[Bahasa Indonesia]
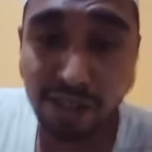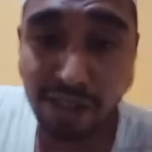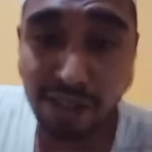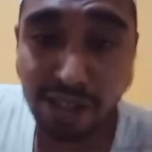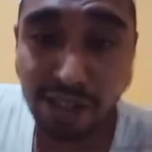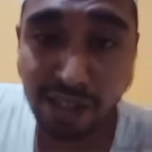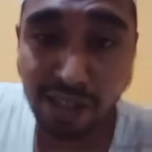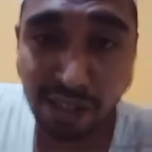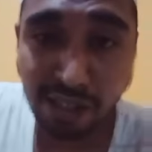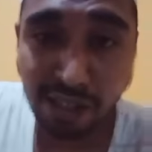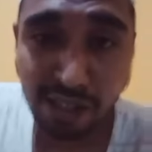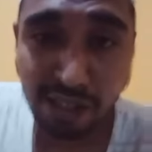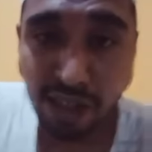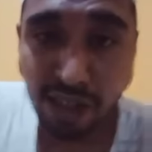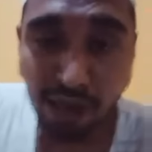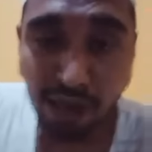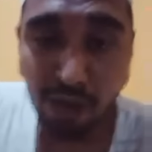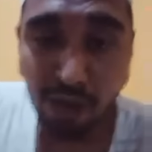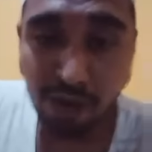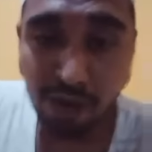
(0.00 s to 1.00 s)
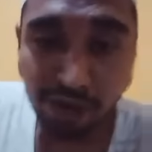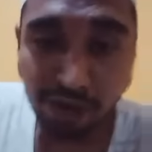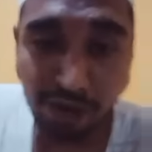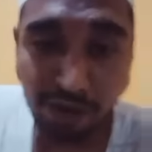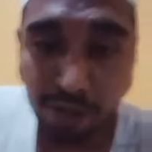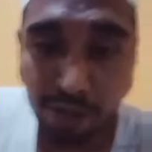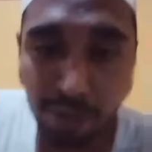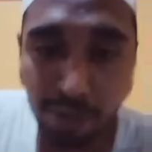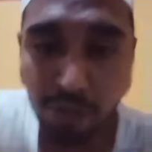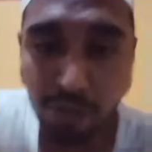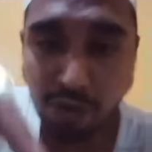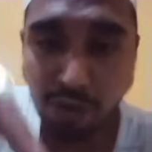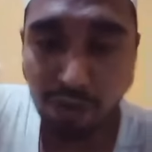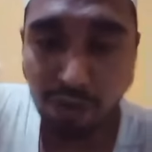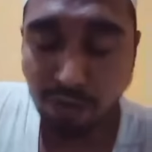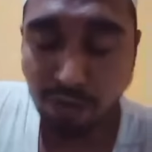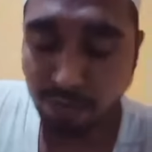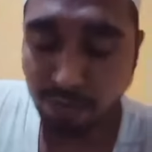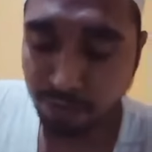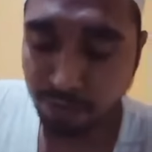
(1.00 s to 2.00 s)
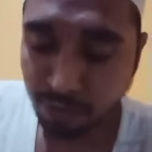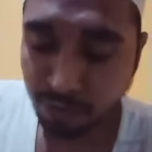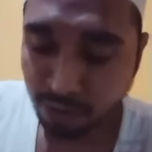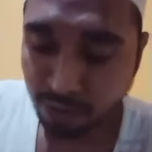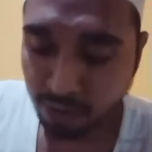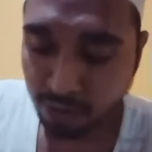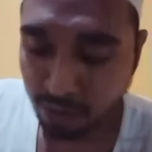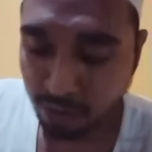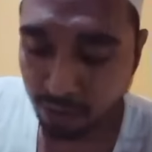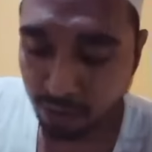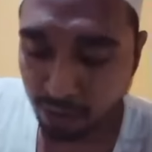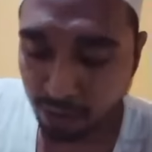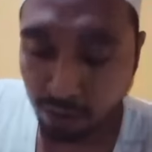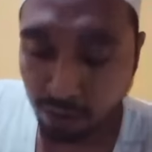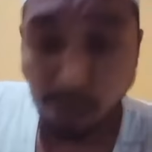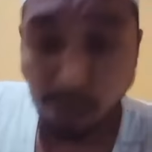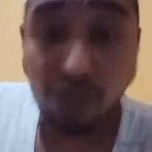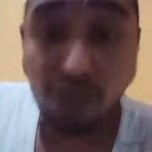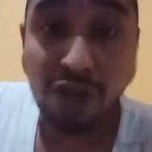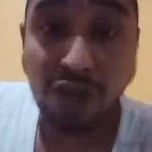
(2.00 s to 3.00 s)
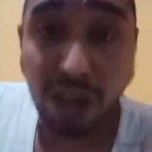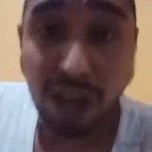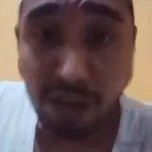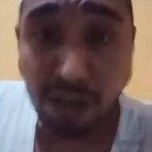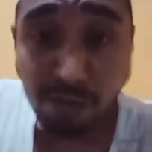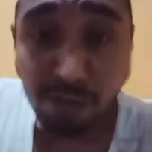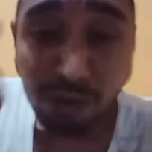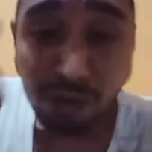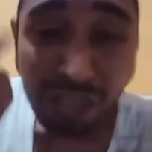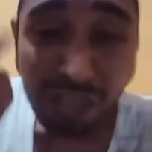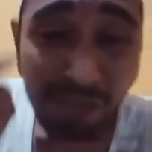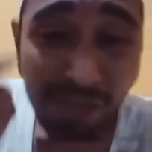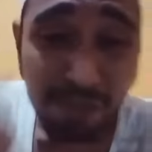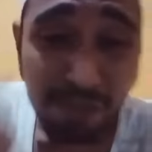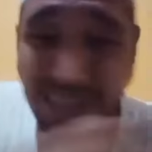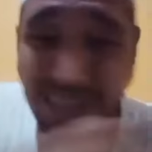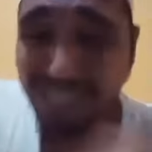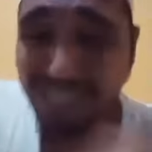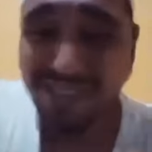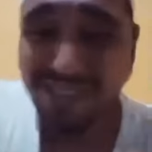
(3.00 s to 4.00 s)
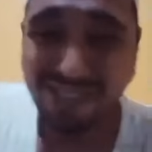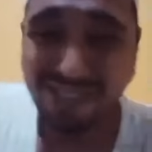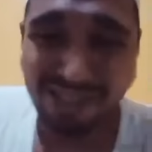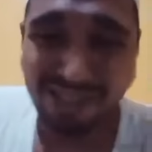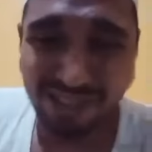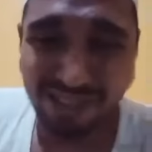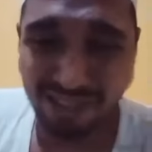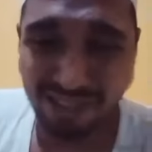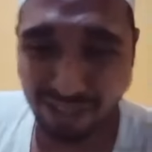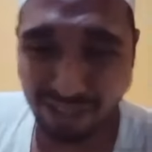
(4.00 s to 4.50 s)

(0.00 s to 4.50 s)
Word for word: dihina oleh siapapun mau sekalipun iblis